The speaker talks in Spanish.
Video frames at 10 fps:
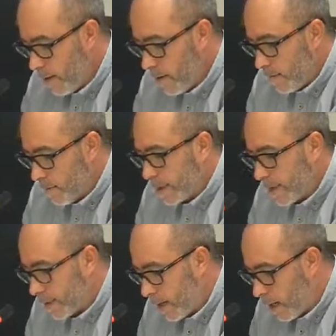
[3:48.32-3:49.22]

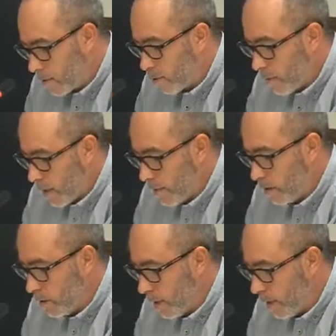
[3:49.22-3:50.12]
Mandatar a la
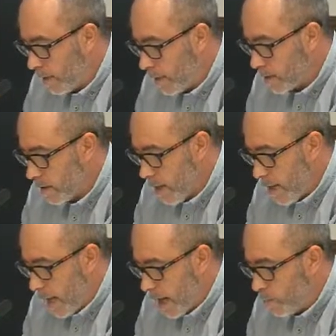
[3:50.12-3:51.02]
Corporación de Rivas
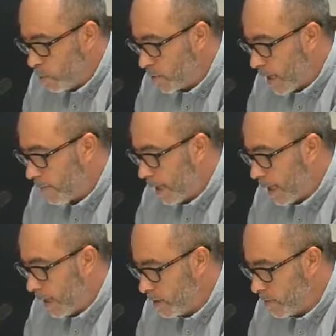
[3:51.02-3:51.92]
a impulsar
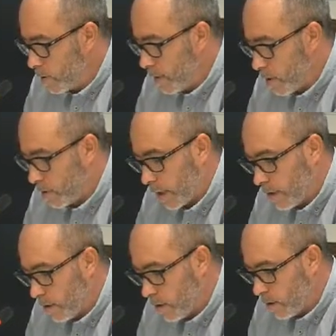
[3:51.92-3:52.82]
mecanismos de
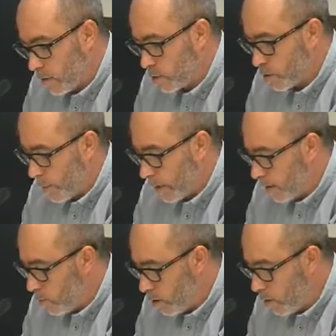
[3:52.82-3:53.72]
protección de nuestro
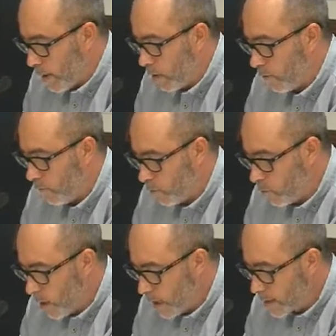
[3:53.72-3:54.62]
patrimonio bajo
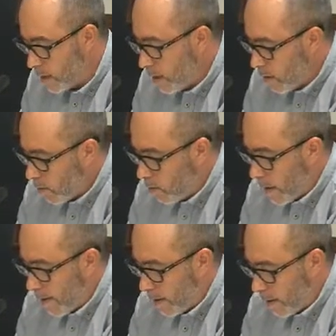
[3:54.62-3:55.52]
fórmulas como
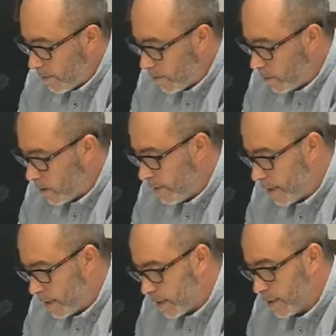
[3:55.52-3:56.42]
la declaración de
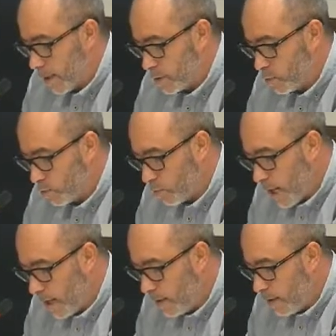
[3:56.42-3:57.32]
bienes de interés
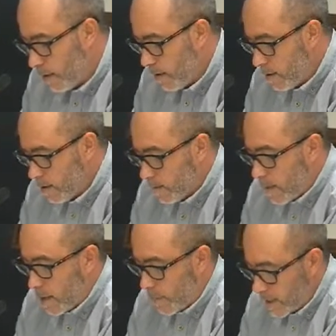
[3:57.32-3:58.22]
cultural,
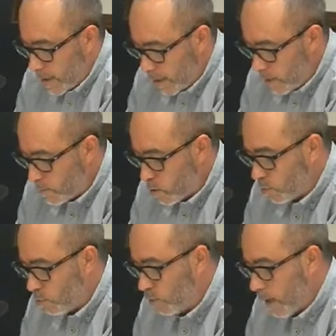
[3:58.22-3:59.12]
el paisajismo
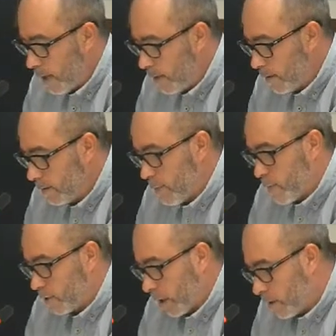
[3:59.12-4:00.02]
cultural, de
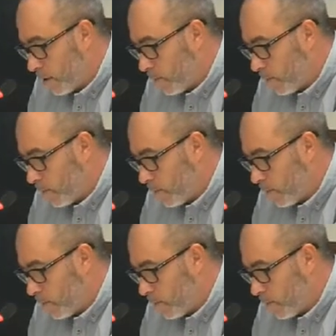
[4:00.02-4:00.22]
protección